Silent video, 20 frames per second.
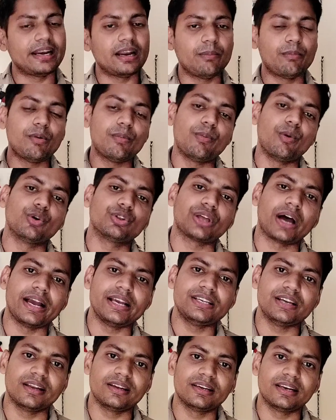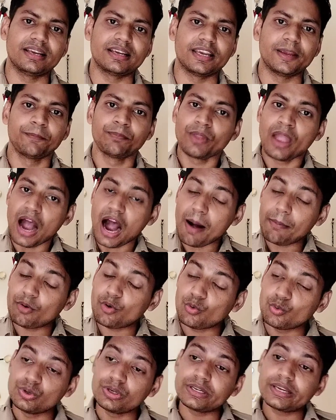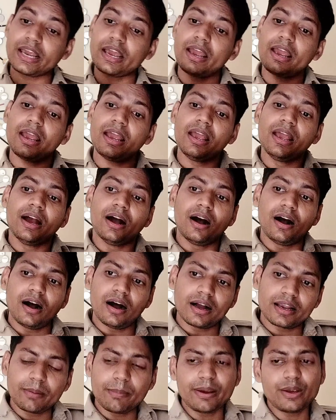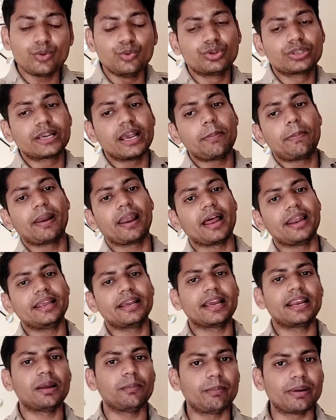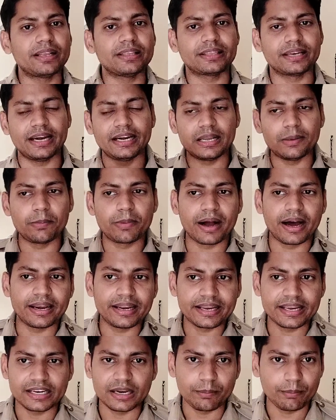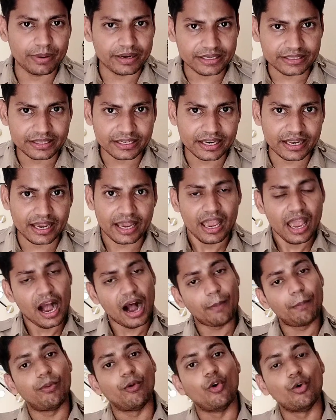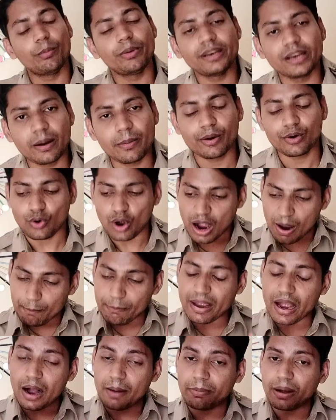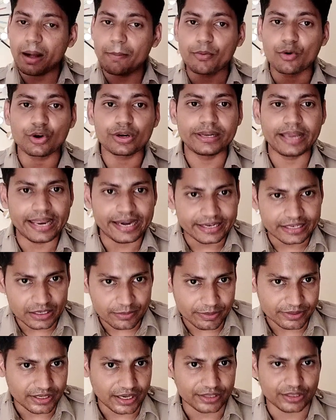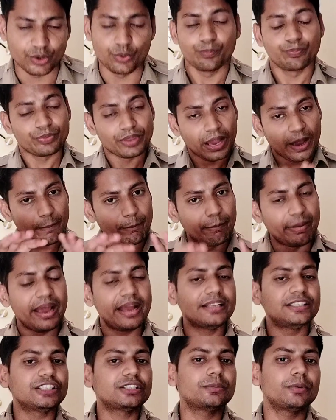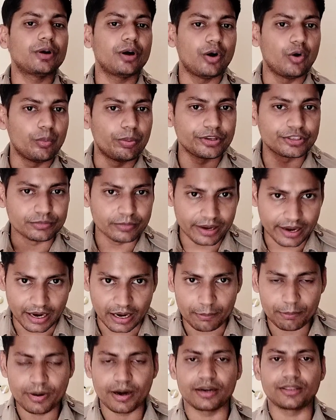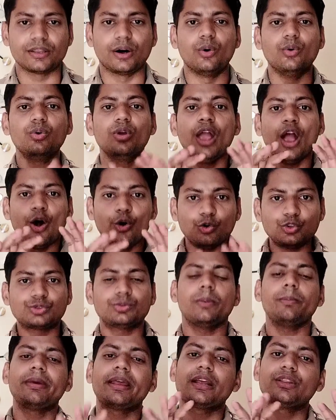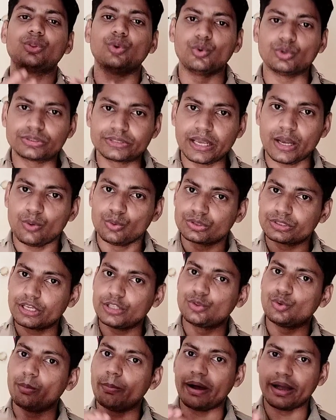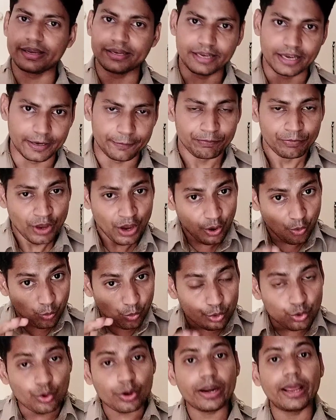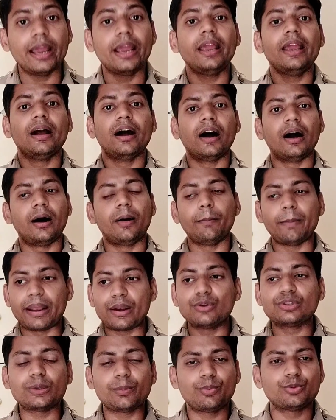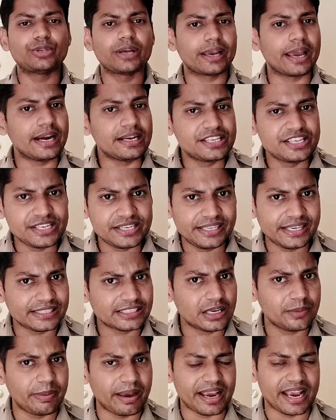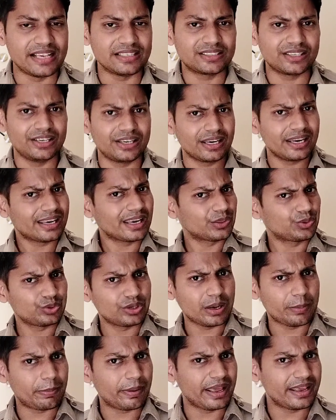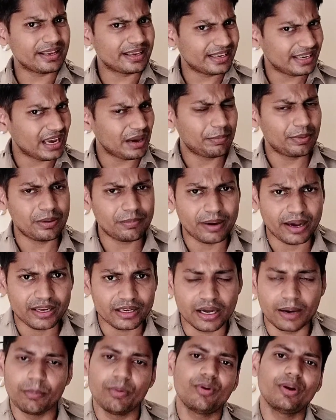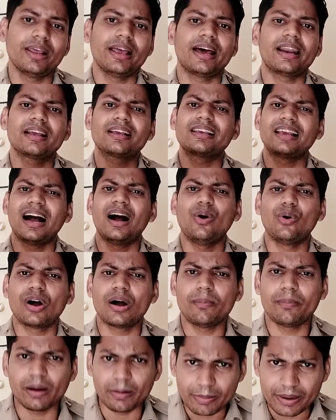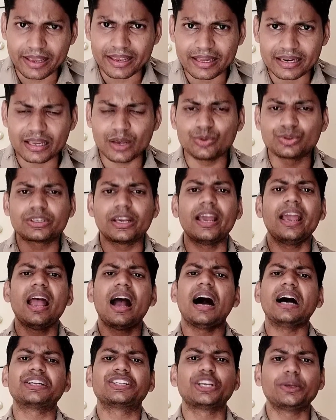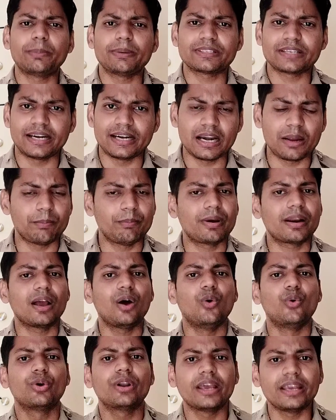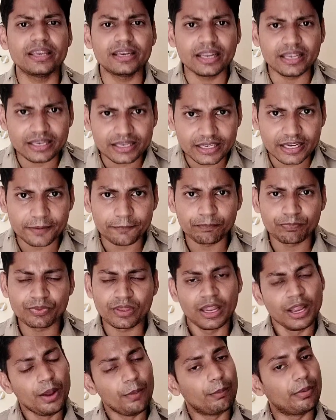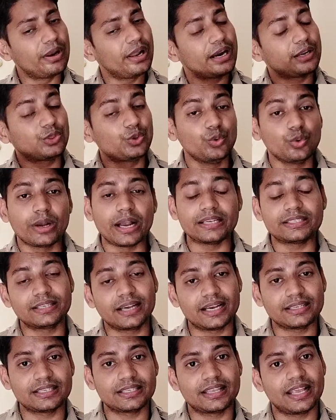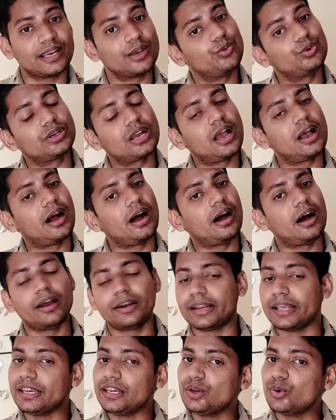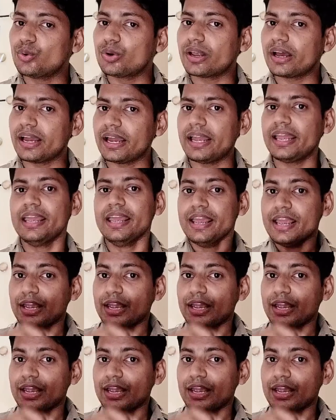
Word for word: है ना वो बहुत हाई जाने लगी अब उनके आ, कि भाई उसके फलाने के नंबर इतने हैं ढिमकाने के नंबर इतने हैं अब होम ही ना भरो अब मैं अब आपको रियलिटी बताता हूँ मैं जिस ऑफिस में काम करता हूँ उसमें मेरा दोस्त है उसके दो भाई हैं उन्होंने आ, मैंने उससे पूछा कि यार जी की वैकेंसी निकली क्या तूने अप्लाई किया अपने भाई का बोले यार क्या होगा अप्लाई करके उसके अस्सी नंबर है होना ही नहीं है बोले मतलब यार तू कैसे कह सकता है कि उनका नहीं होना है